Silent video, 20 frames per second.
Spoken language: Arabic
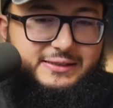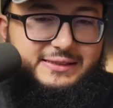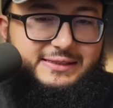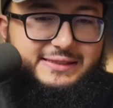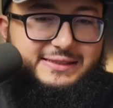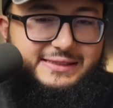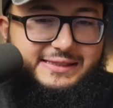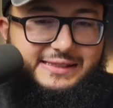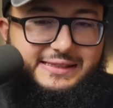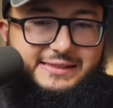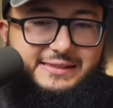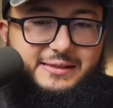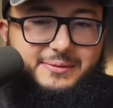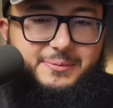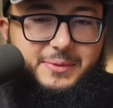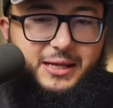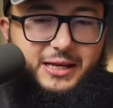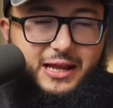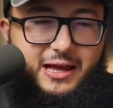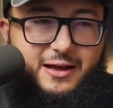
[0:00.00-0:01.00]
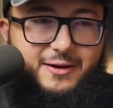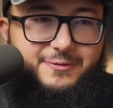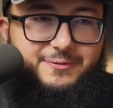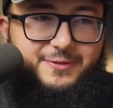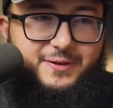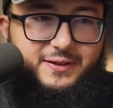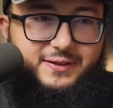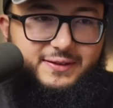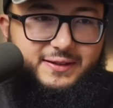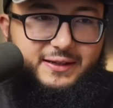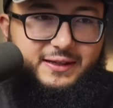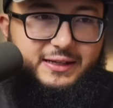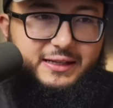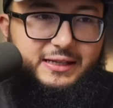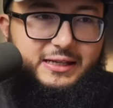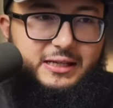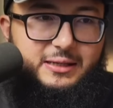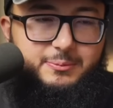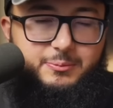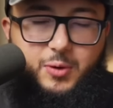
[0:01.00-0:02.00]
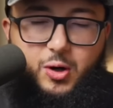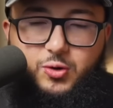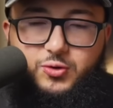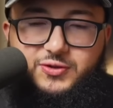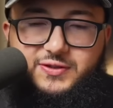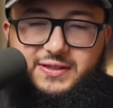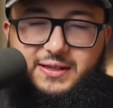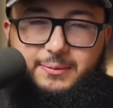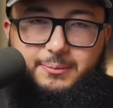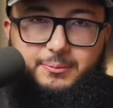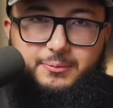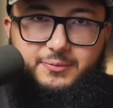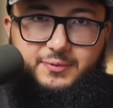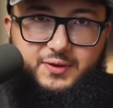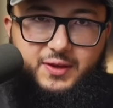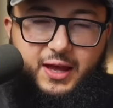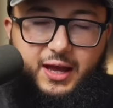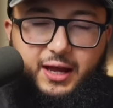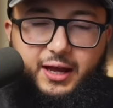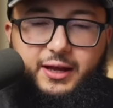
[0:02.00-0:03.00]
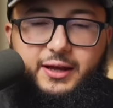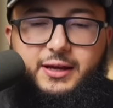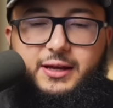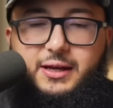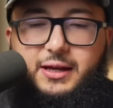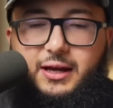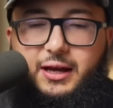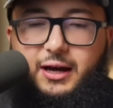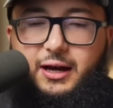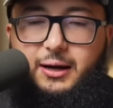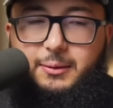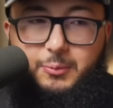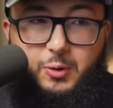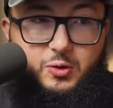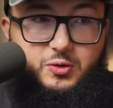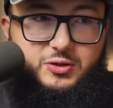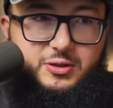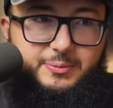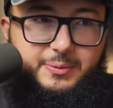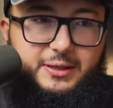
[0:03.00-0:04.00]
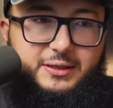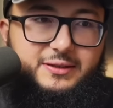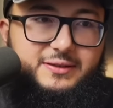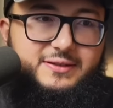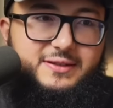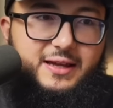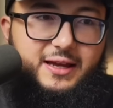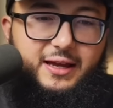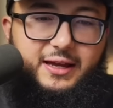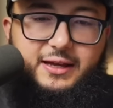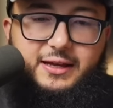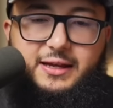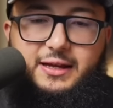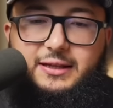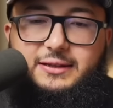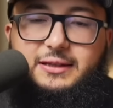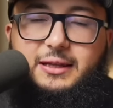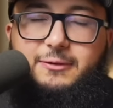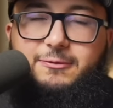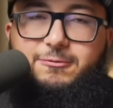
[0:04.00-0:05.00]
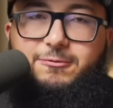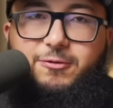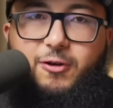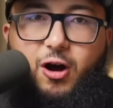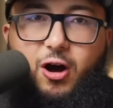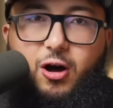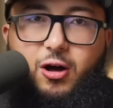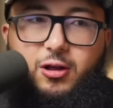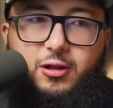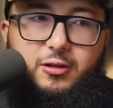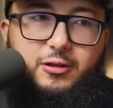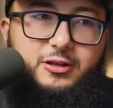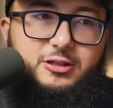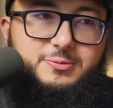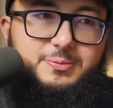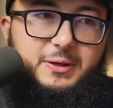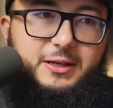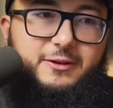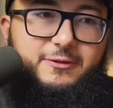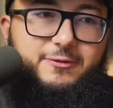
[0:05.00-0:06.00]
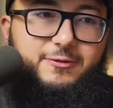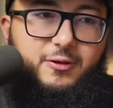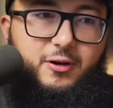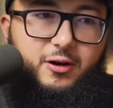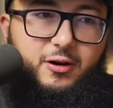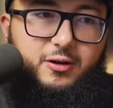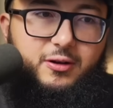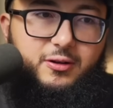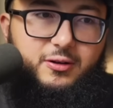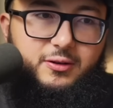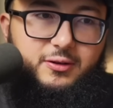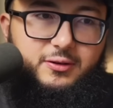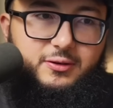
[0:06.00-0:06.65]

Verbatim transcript: season معناها فصل موسم صح آه موسم ايضا صح طيب fall ايش معنى fall